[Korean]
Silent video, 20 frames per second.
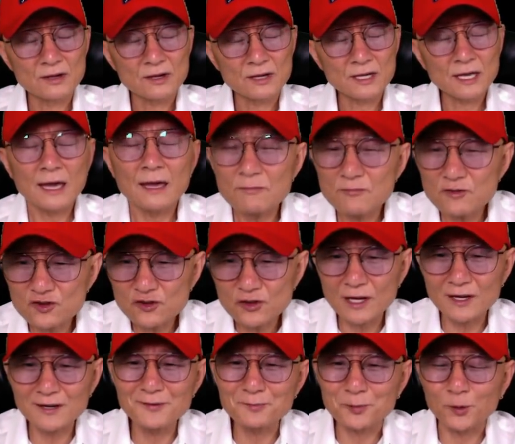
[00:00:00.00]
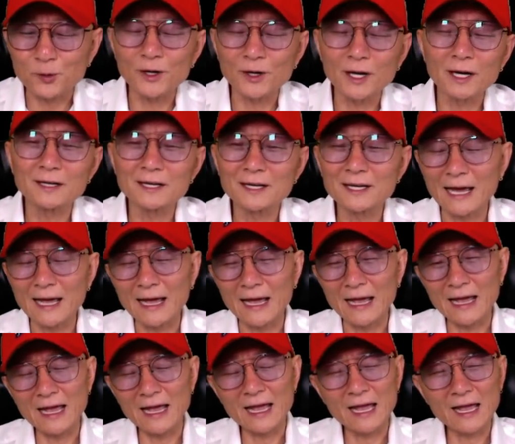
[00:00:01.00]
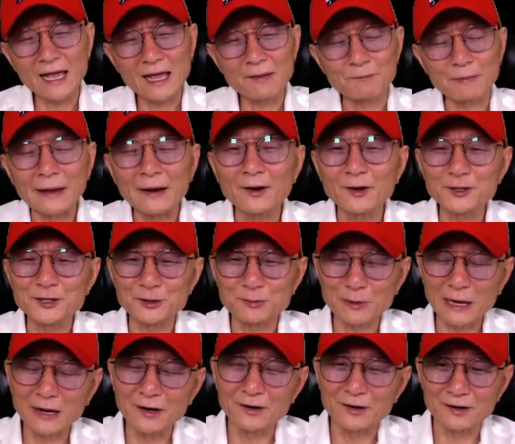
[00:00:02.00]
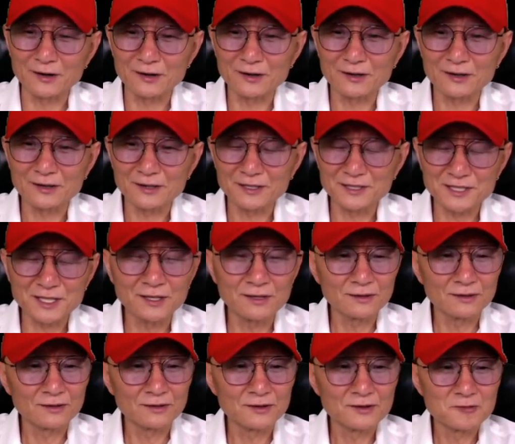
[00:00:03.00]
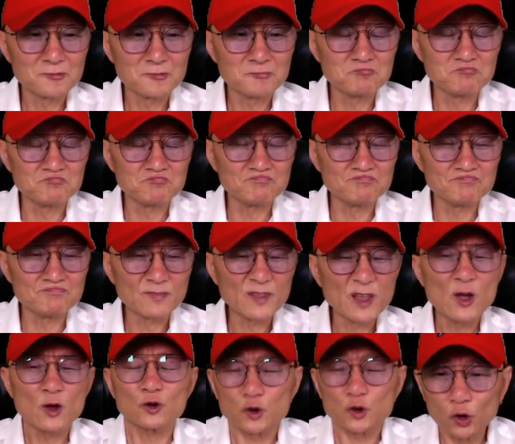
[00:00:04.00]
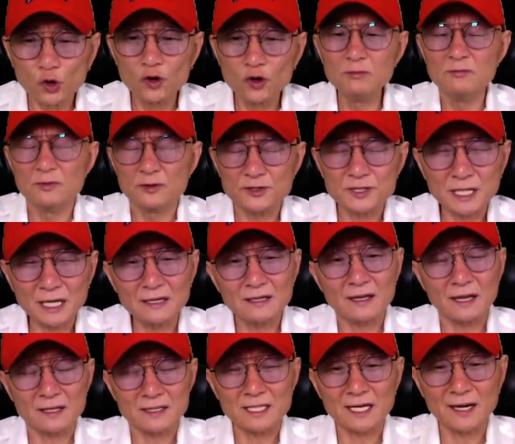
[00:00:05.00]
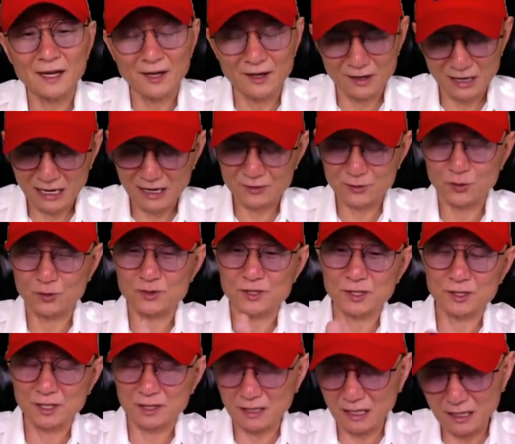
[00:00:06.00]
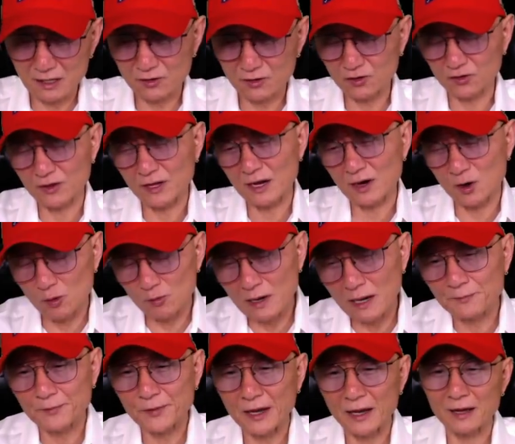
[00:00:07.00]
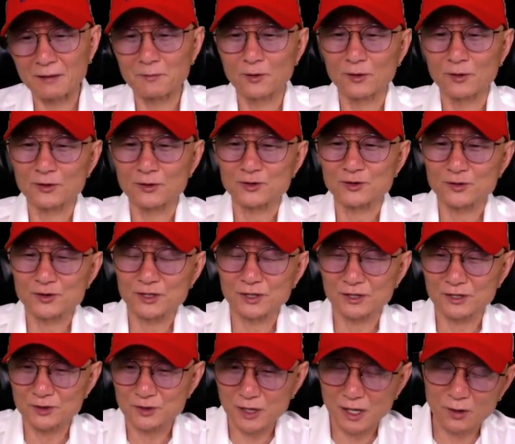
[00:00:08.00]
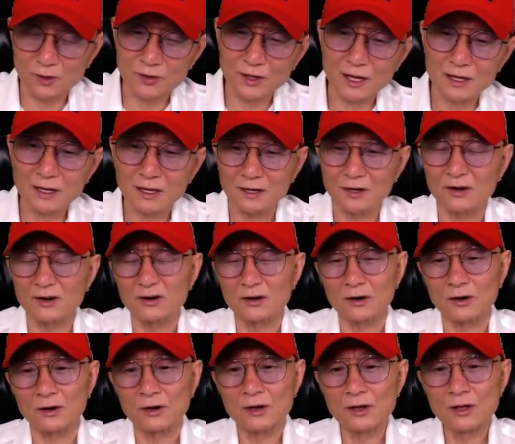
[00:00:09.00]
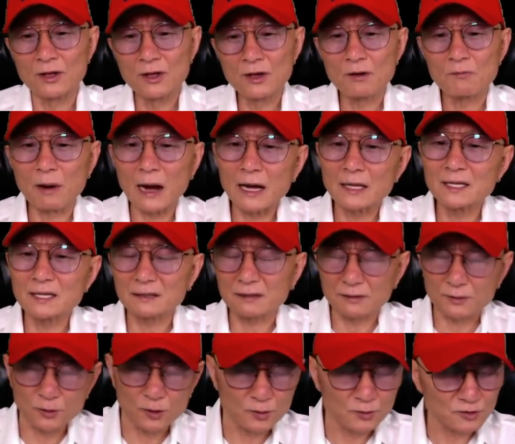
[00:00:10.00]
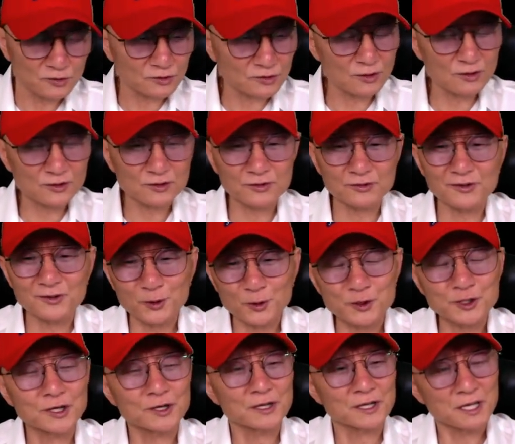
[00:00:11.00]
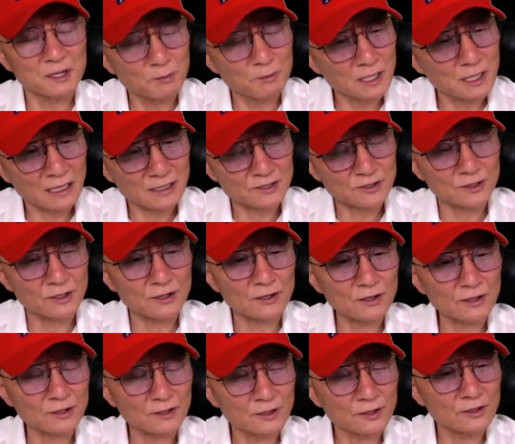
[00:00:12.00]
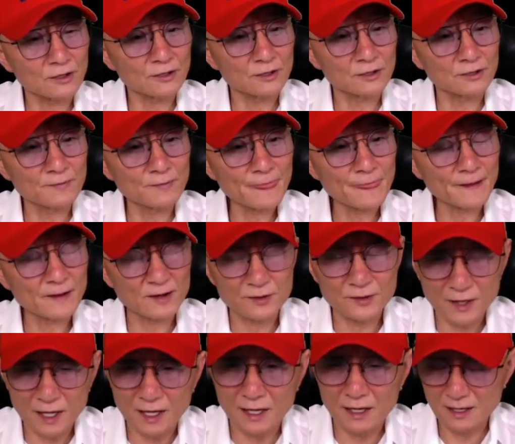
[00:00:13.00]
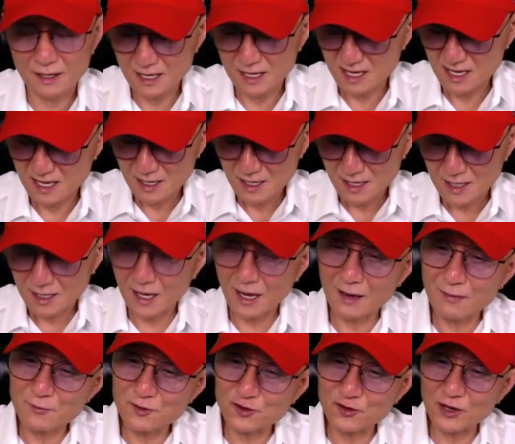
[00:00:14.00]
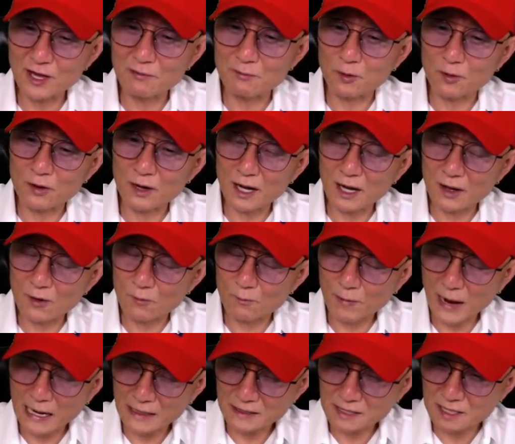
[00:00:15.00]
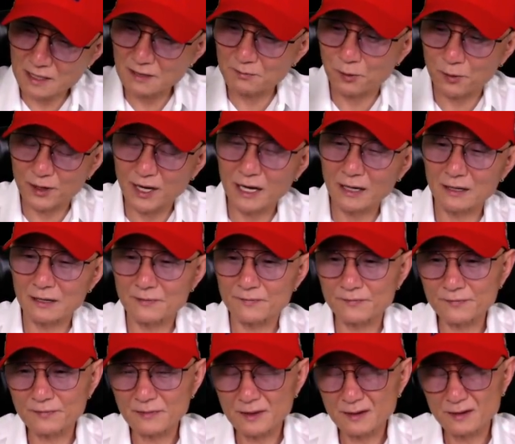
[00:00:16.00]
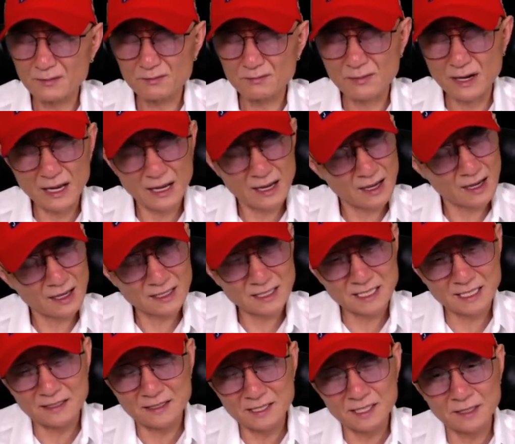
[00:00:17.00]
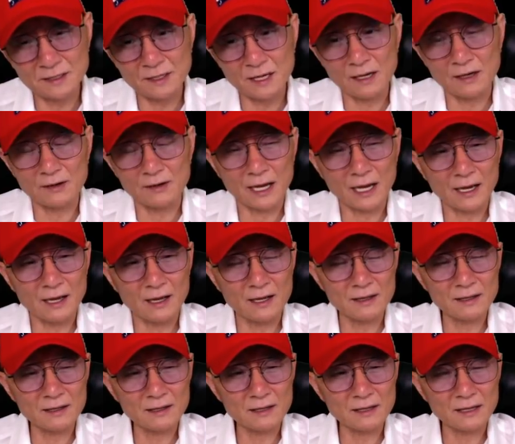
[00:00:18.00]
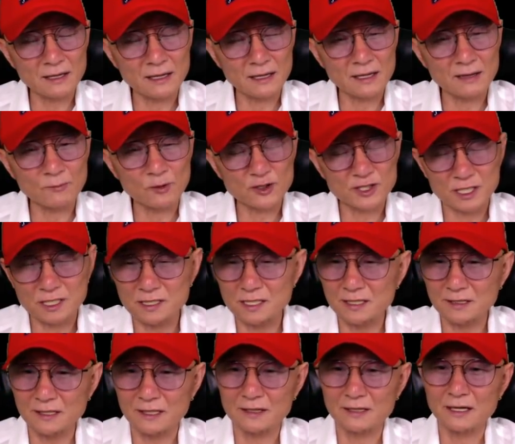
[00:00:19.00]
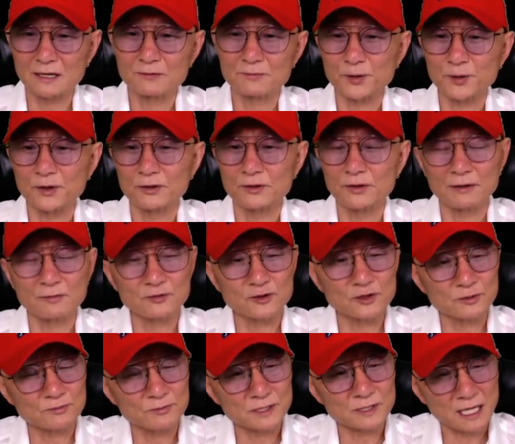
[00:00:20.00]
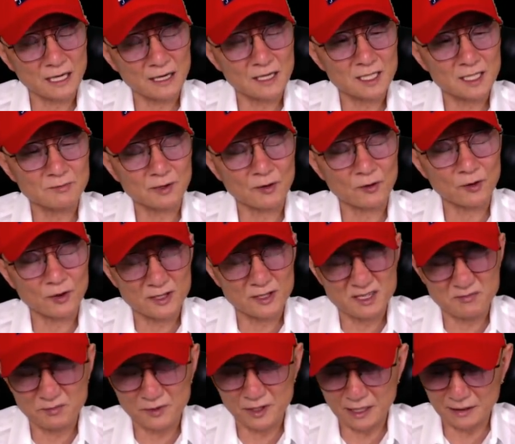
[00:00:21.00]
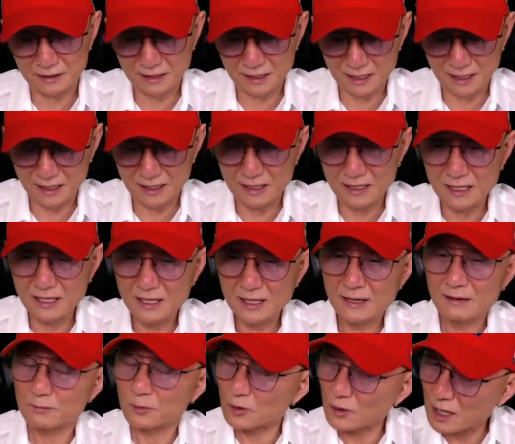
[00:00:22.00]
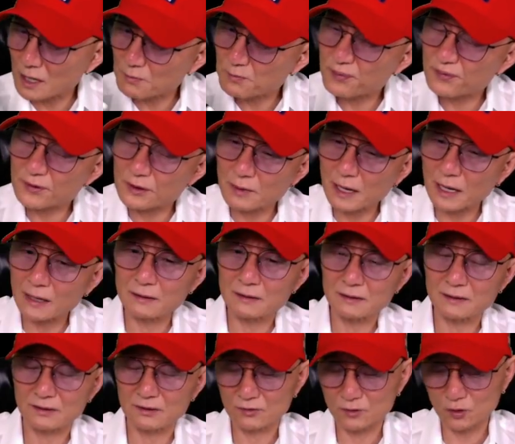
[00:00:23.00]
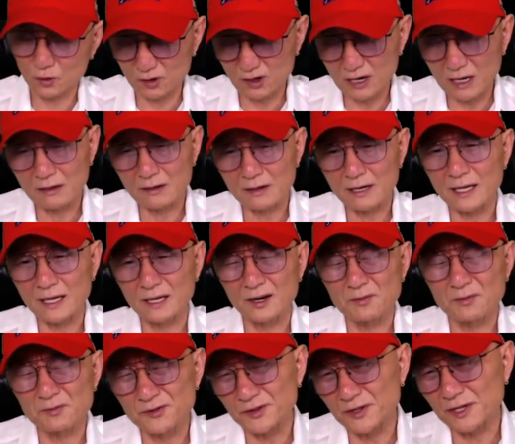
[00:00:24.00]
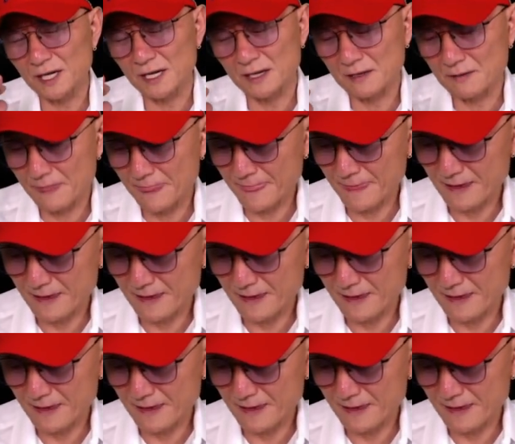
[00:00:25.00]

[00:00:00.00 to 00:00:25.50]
게임 중에는 보내는 게 아, 매너죠, 매너. 그죠? 음. 좋은 문자는 괜찮아요. 아, 조철이 땡큐다, 고맙다, 뭐, 조철이 최고다, 이런 거 많이 들어오면 들어올수록 좋죠. 힘이 나죠. 그런 거는. 그런데 게임 중에 뭔가 맛을 보내는 막 징징대거나 뭐 징징된다는 표현되면 좀 이상하지만 회원님들한테 뭔가 불만을 토로하거나 이런 분들이